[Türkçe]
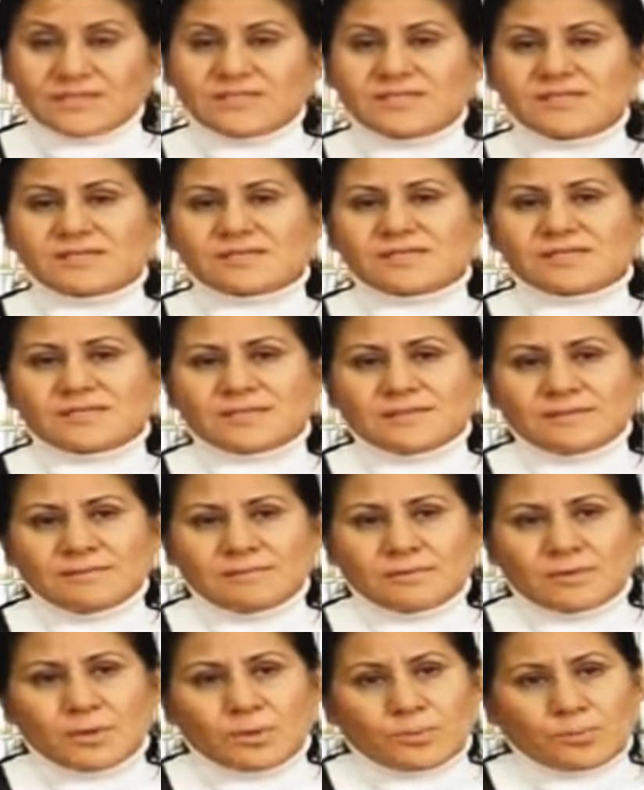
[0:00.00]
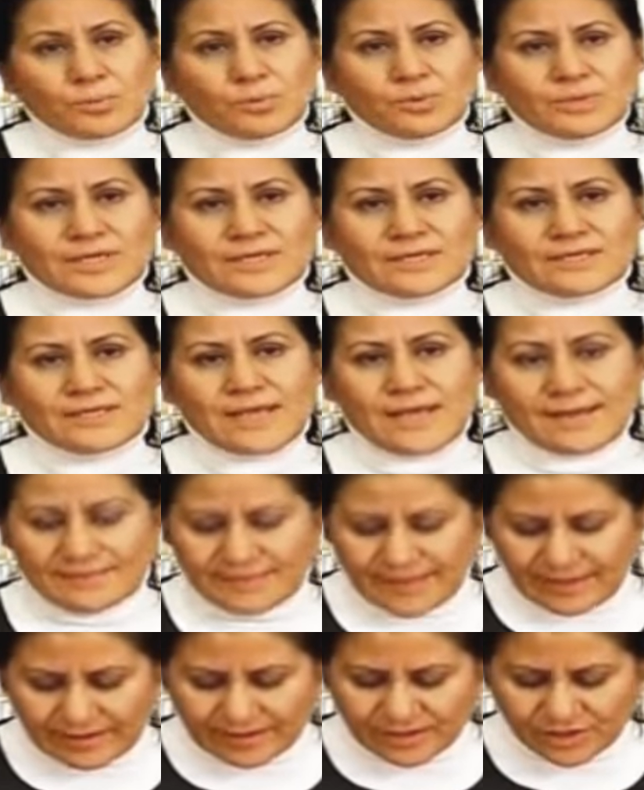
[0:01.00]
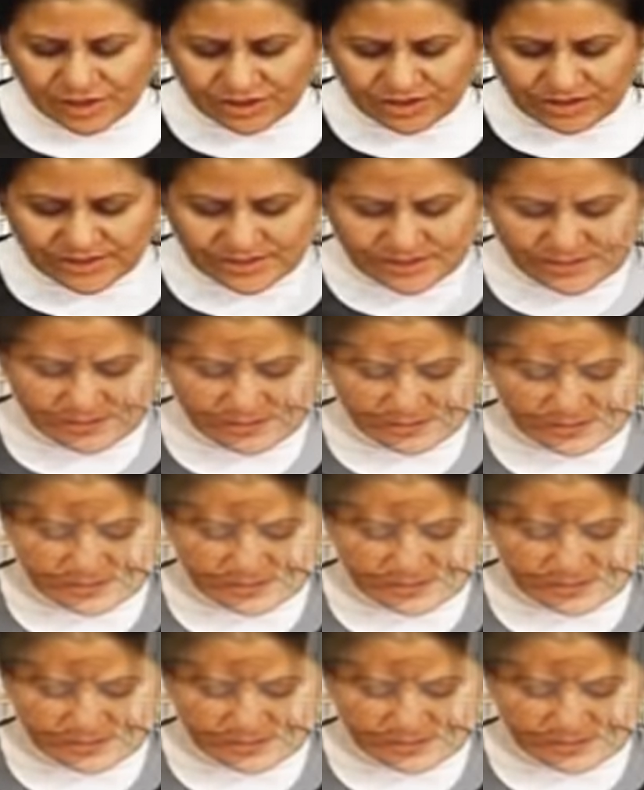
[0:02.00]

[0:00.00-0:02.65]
Çıksın bunları tek tek açıklasın.